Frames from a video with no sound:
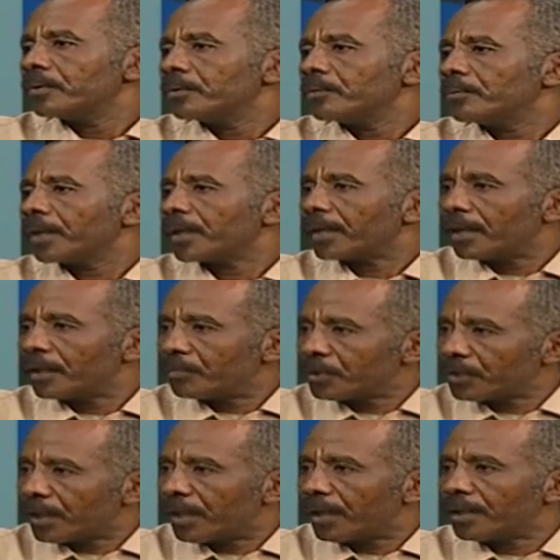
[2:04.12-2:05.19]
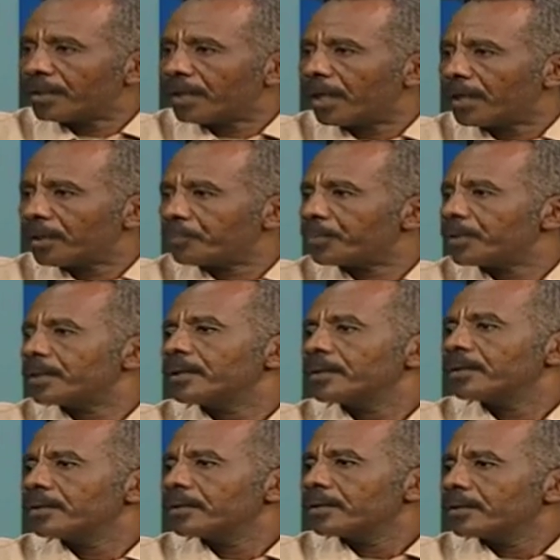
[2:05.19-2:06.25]
برنامج اي اي بي
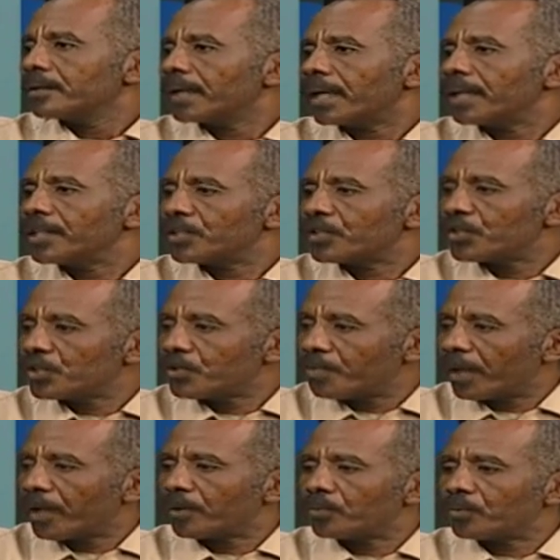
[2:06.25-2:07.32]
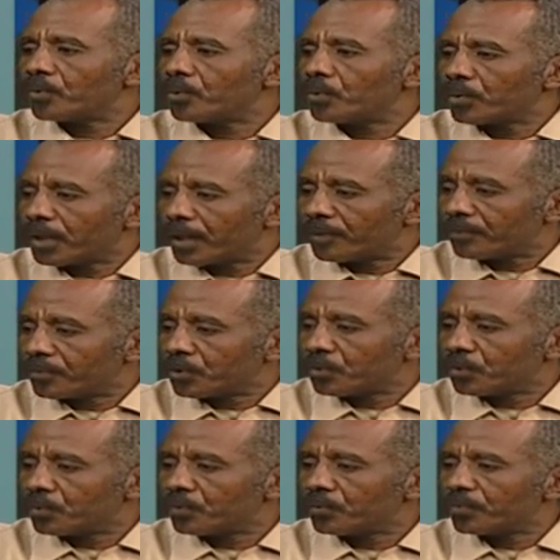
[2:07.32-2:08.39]
يعني استثماره كله كان في
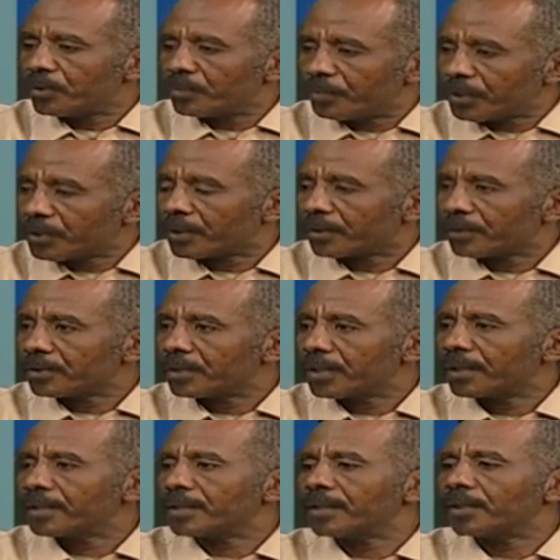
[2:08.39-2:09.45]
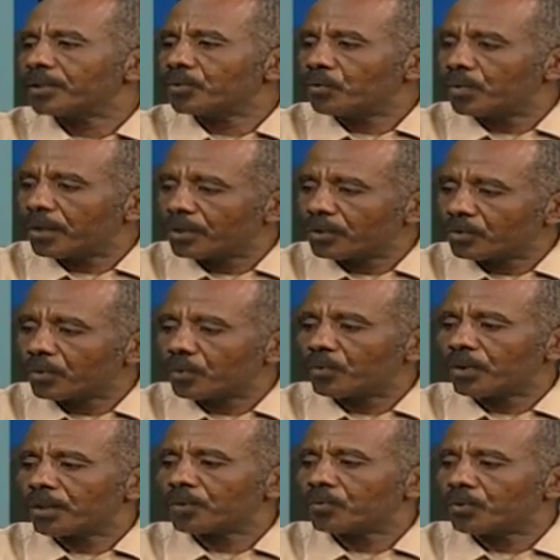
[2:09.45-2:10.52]
شنو؟ في البشر عشان كده الدول
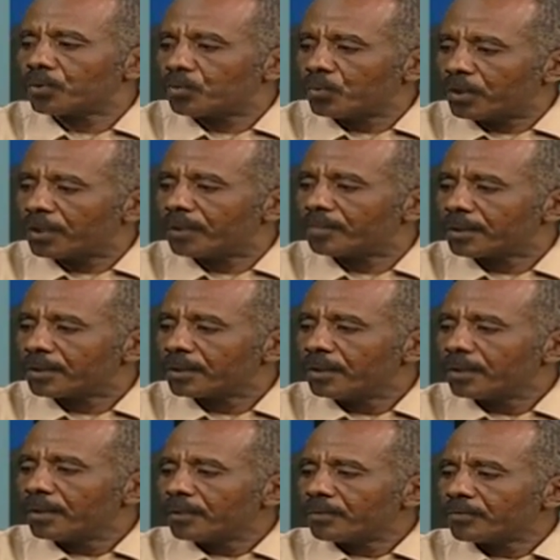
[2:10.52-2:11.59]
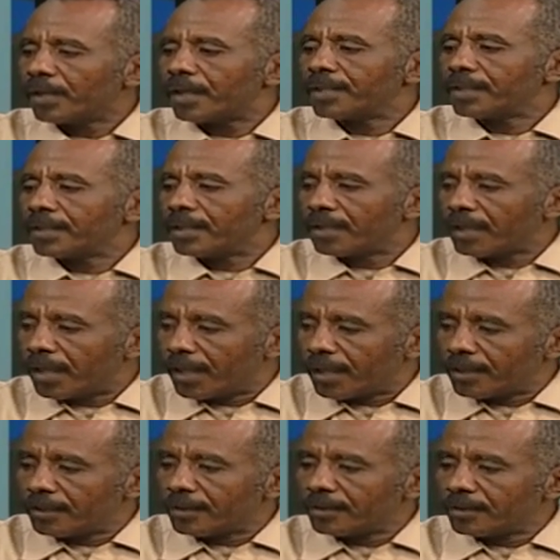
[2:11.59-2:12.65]
اتطورت والدول نمت فنحن
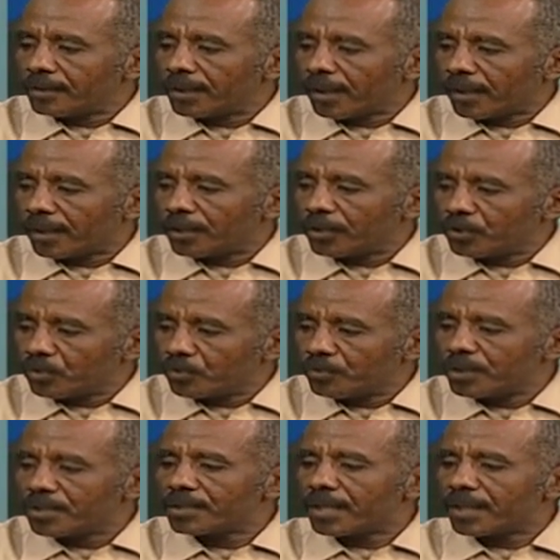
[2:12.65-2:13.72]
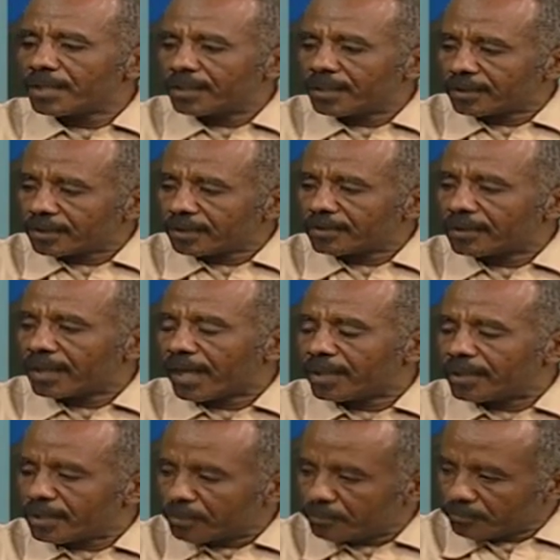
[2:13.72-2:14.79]
الان نرى انه ميزانيه
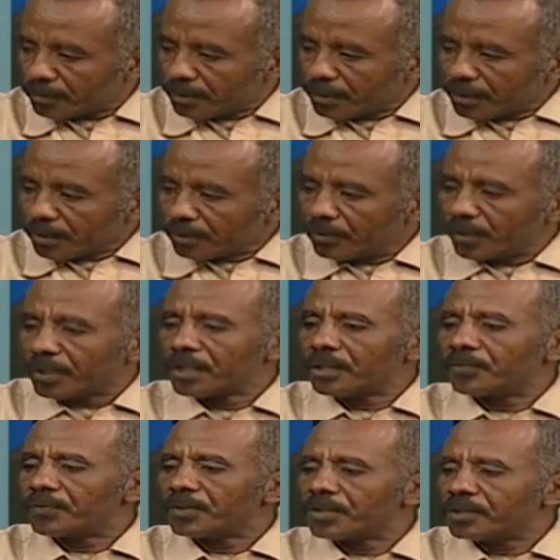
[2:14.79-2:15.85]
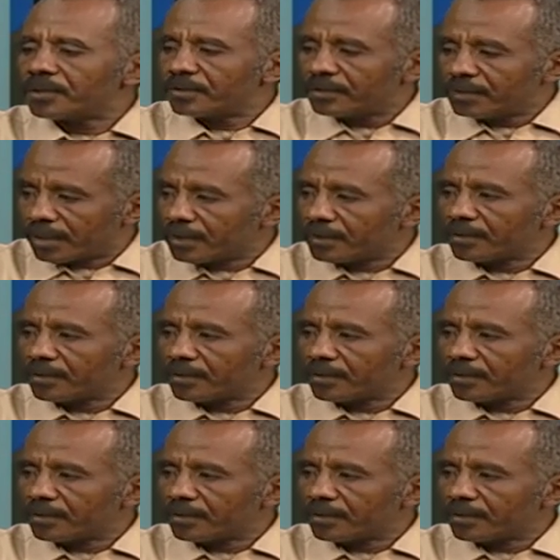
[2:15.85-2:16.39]
التعليم ضعيفه جدا